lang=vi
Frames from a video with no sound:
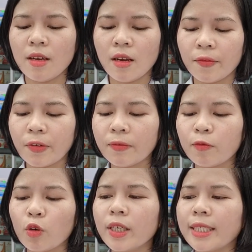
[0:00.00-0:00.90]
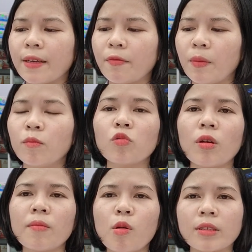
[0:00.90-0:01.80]
phân phối cái sản phẩm Thuần
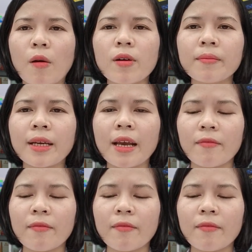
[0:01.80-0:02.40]
Mộc sáu năm nay,